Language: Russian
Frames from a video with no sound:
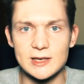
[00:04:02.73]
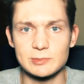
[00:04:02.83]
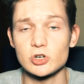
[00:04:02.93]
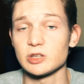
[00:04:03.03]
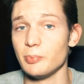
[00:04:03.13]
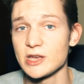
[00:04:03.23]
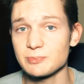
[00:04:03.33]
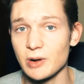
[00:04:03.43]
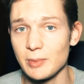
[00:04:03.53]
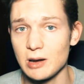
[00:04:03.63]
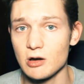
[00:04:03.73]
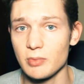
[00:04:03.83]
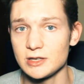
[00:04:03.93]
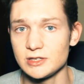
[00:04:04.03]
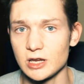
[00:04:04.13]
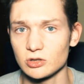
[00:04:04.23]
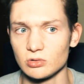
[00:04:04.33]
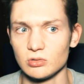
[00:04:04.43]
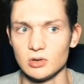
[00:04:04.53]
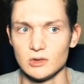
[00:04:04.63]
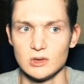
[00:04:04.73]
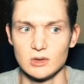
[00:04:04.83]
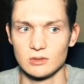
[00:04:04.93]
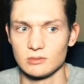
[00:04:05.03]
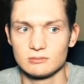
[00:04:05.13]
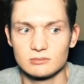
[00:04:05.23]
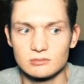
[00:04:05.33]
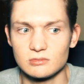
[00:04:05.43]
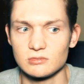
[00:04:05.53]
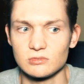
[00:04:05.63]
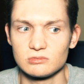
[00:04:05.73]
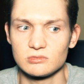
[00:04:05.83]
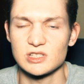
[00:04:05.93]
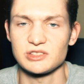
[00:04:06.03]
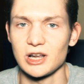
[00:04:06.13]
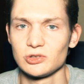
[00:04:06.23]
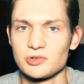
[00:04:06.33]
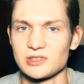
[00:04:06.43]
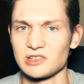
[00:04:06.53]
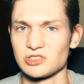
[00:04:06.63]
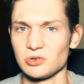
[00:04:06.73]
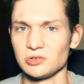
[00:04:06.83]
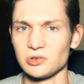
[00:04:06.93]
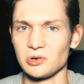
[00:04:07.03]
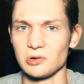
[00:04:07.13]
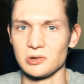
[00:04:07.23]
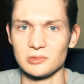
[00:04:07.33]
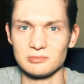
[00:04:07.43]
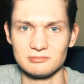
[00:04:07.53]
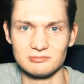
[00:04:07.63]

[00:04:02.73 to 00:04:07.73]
и сможет без проблем обойти эту странную санкционную